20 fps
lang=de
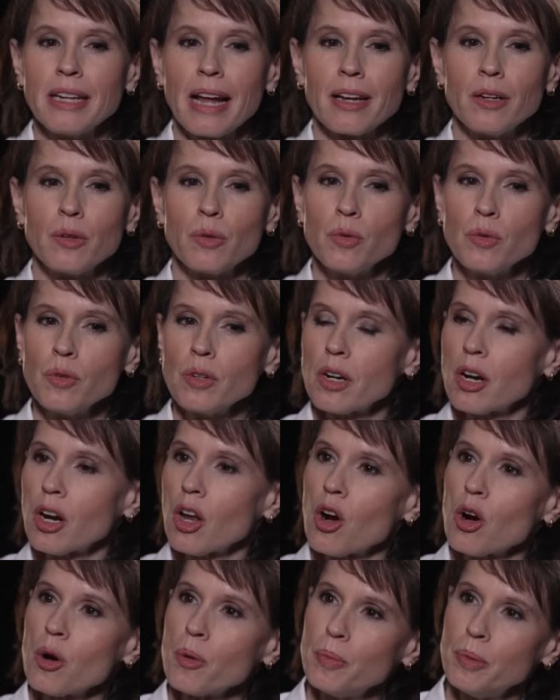ihn einen
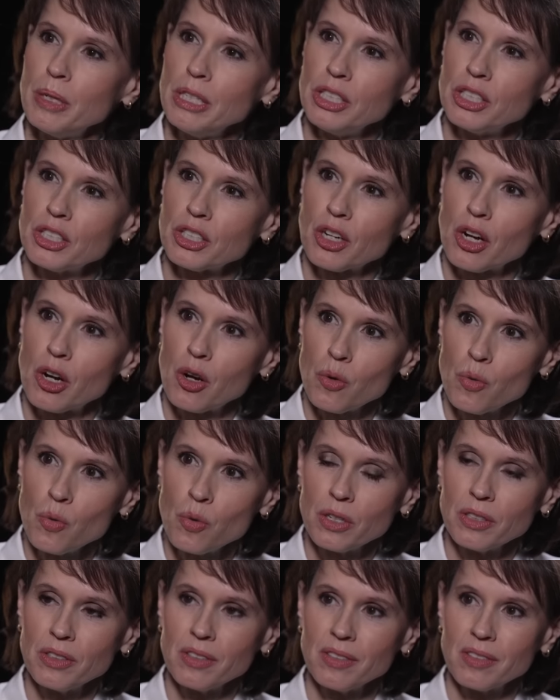unglaublich
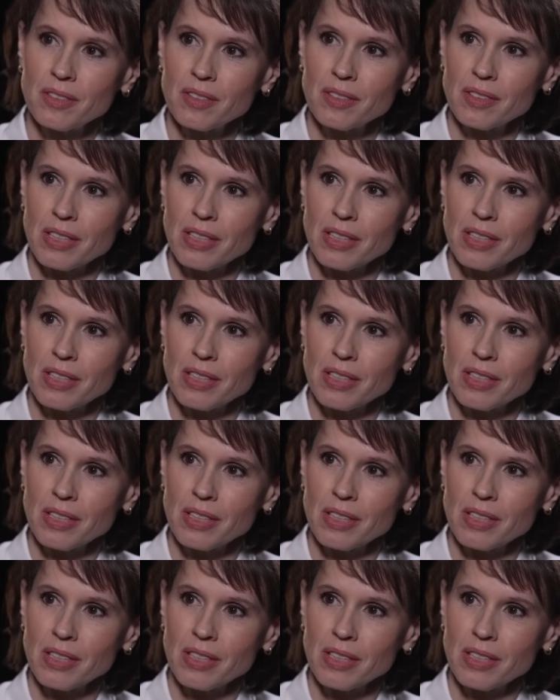klugen